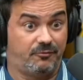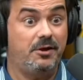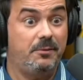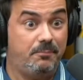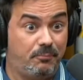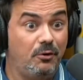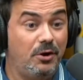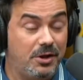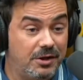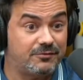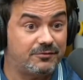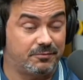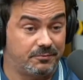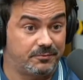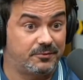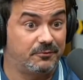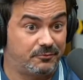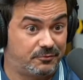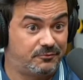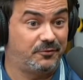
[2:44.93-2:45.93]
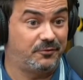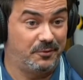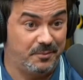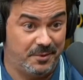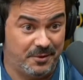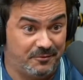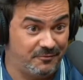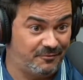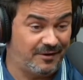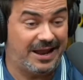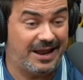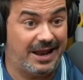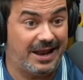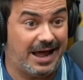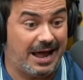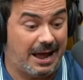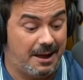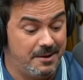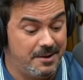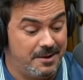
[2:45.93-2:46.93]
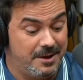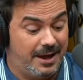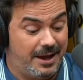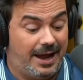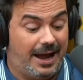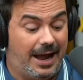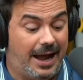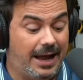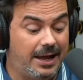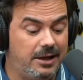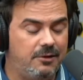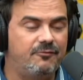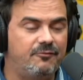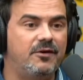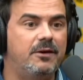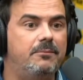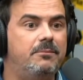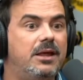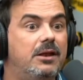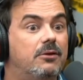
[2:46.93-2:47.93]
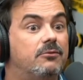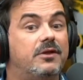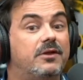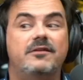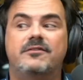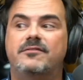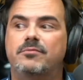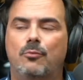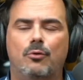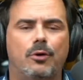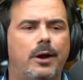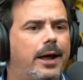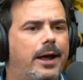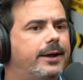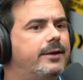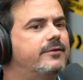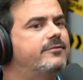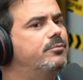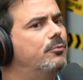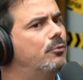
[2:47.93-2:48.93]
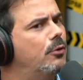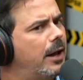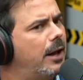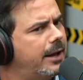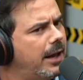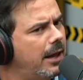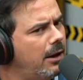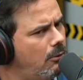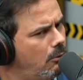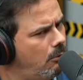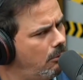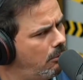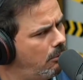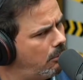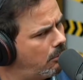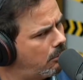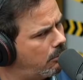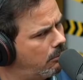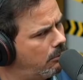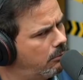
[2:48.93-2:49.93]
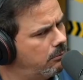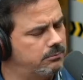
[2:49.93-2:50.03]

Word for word: foi por isso, porque eu falei, Mírio, vai lá. Aí eu falei, miri, tem esse moleque, esse moleque é louco.